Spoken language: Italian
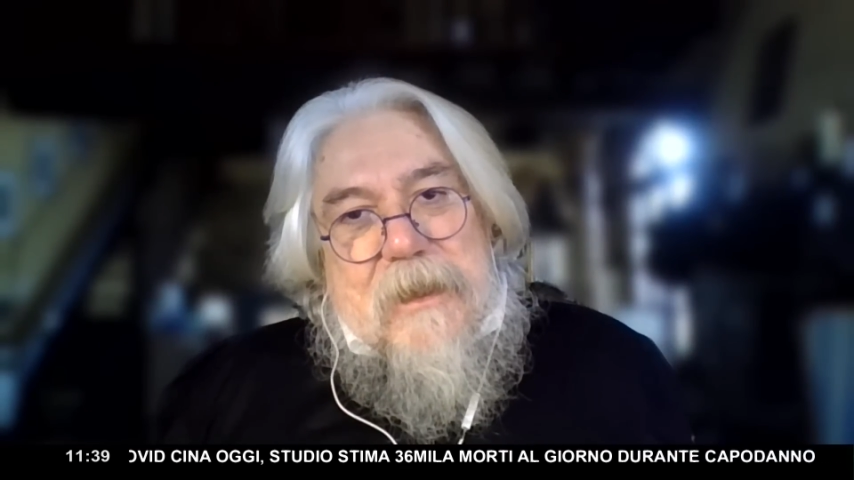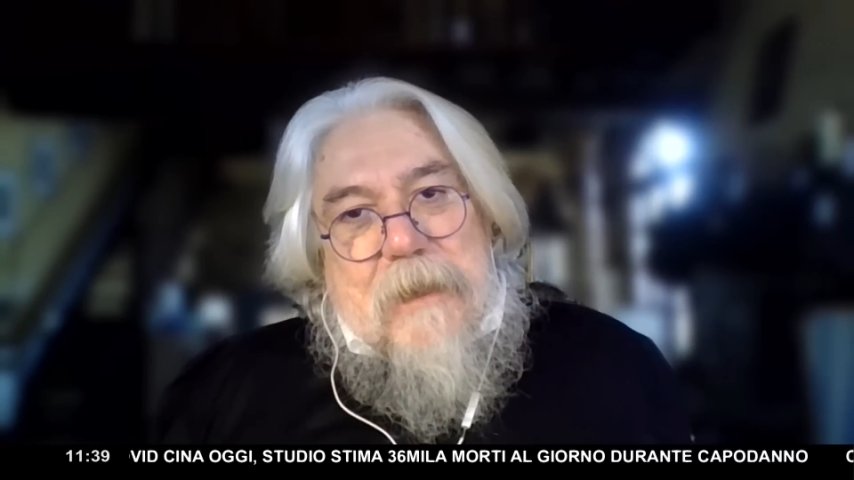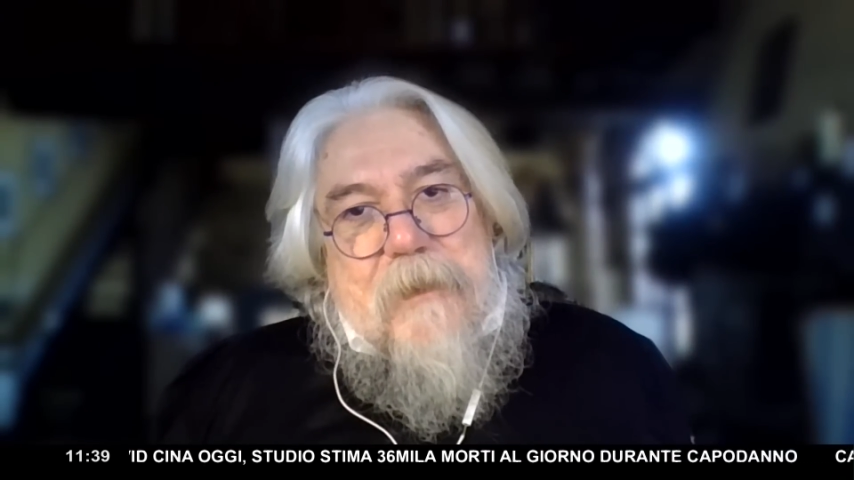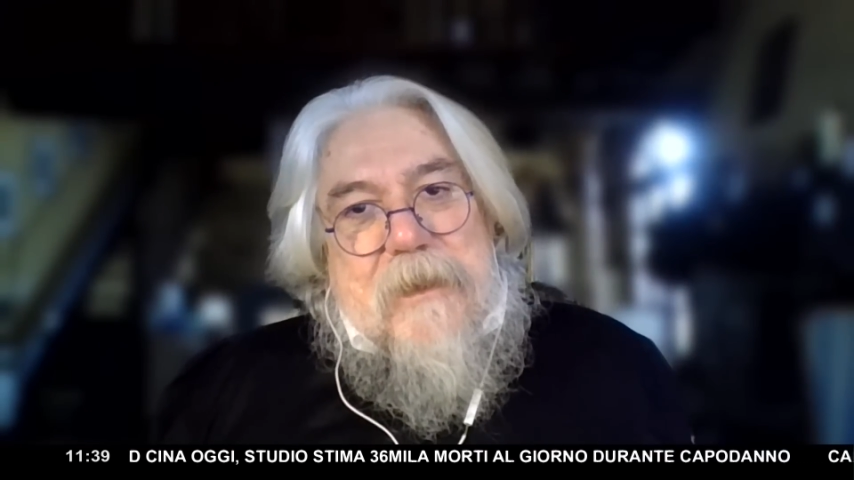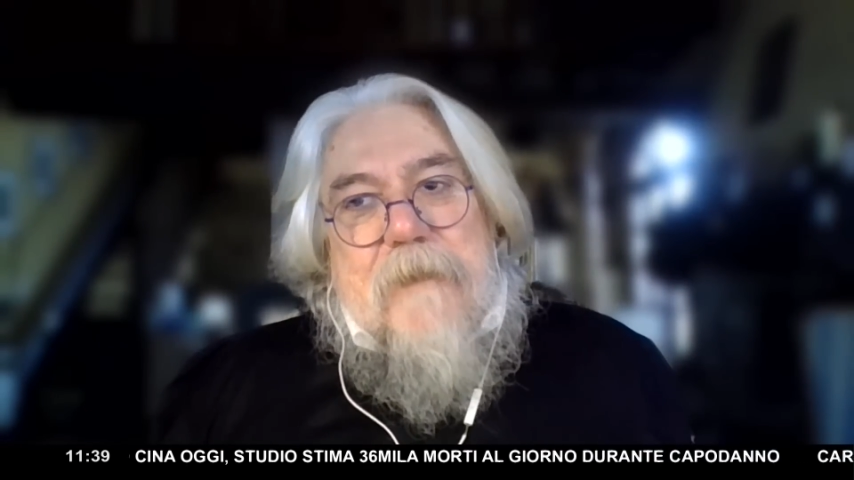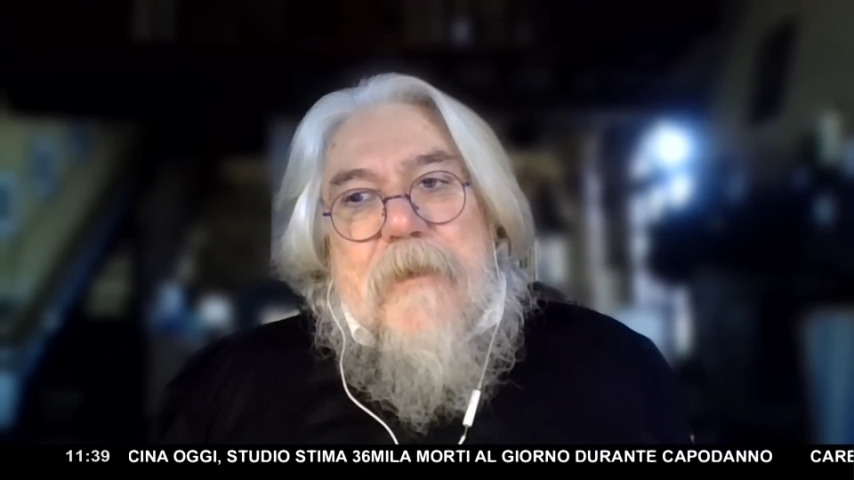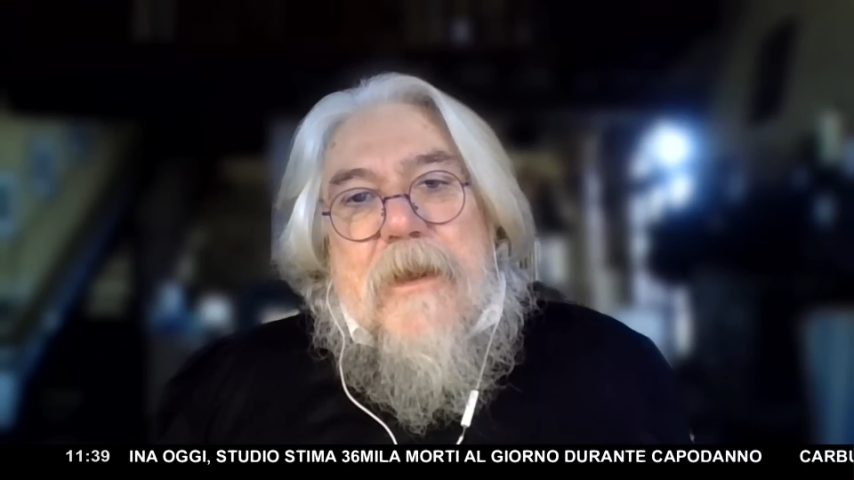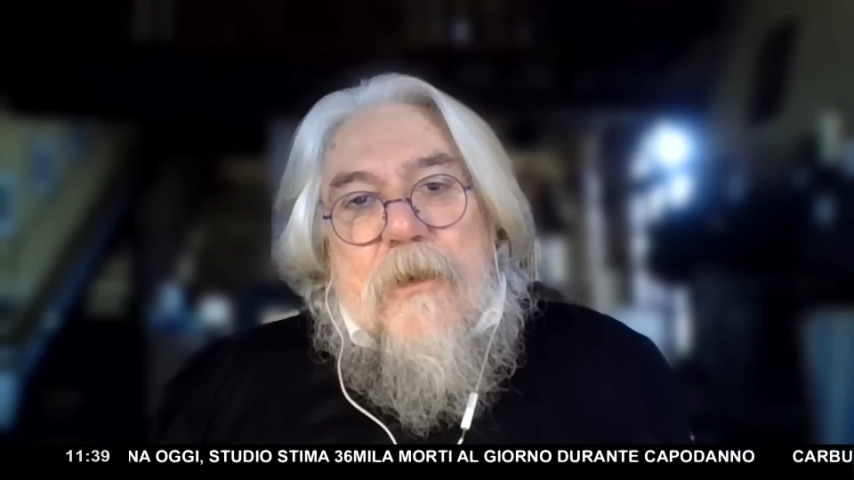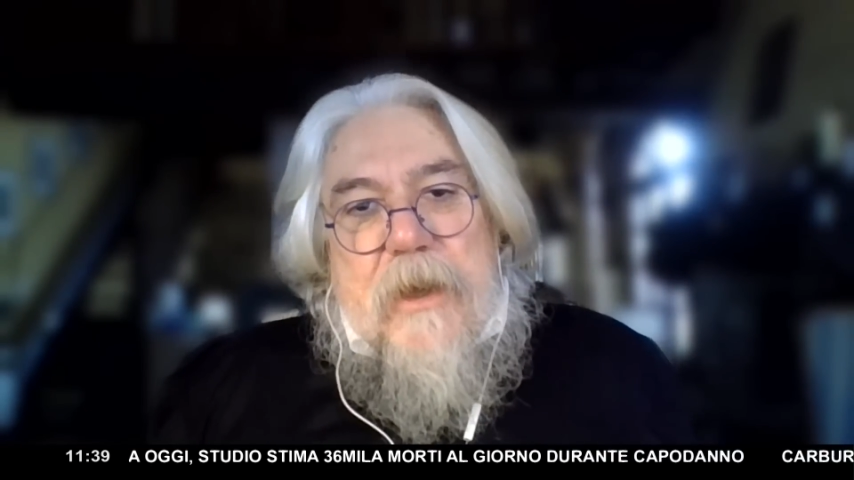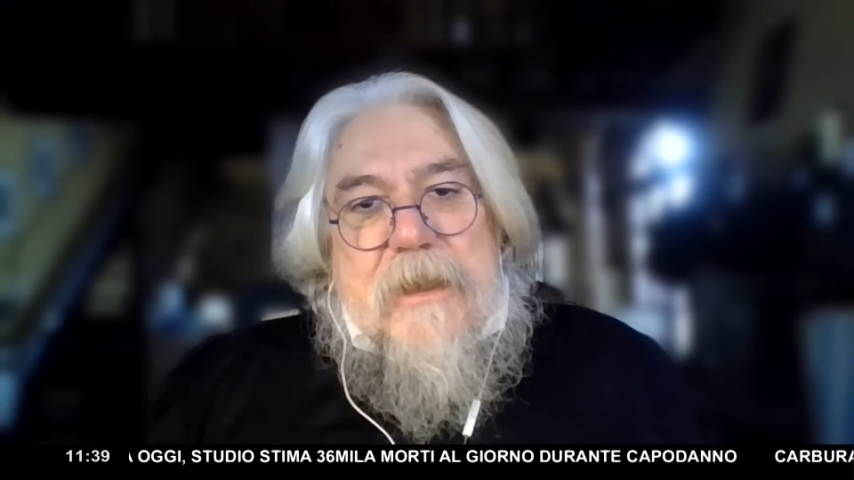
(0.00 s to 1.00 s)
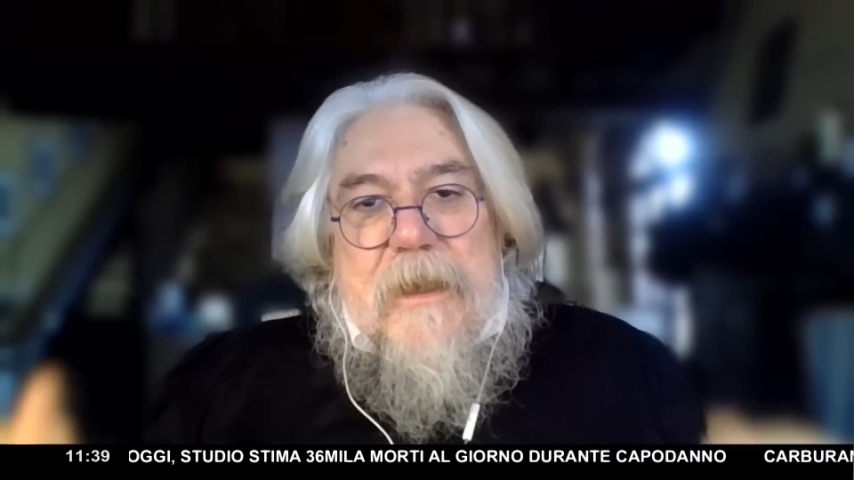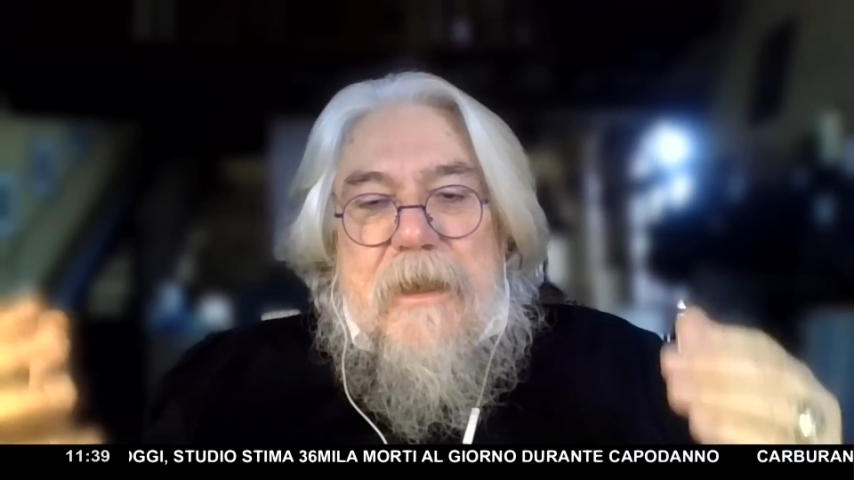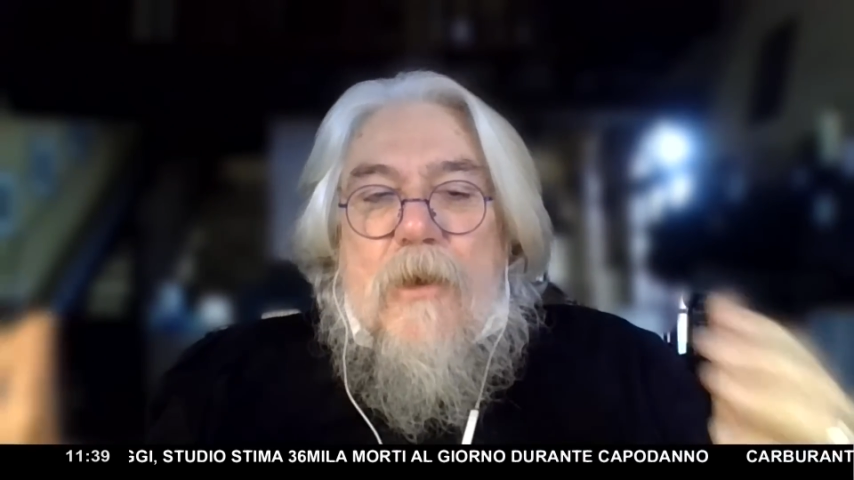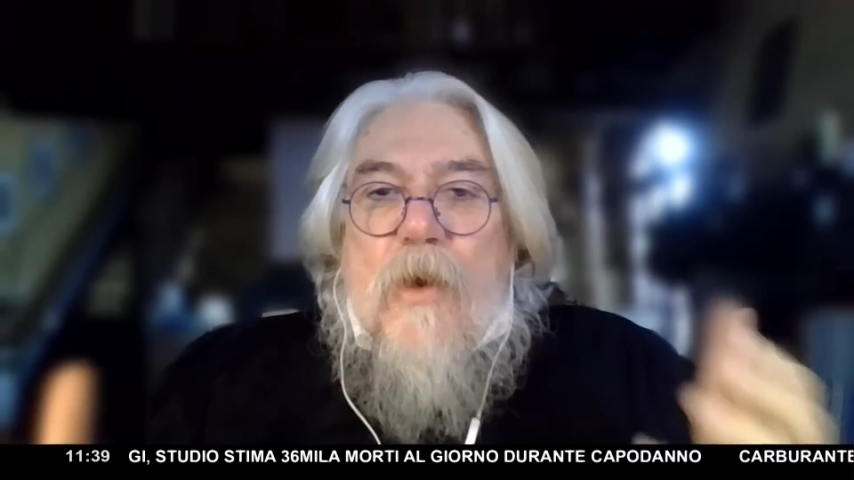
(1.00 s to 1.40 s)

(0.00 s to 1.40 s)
Capite? Quindi Emilio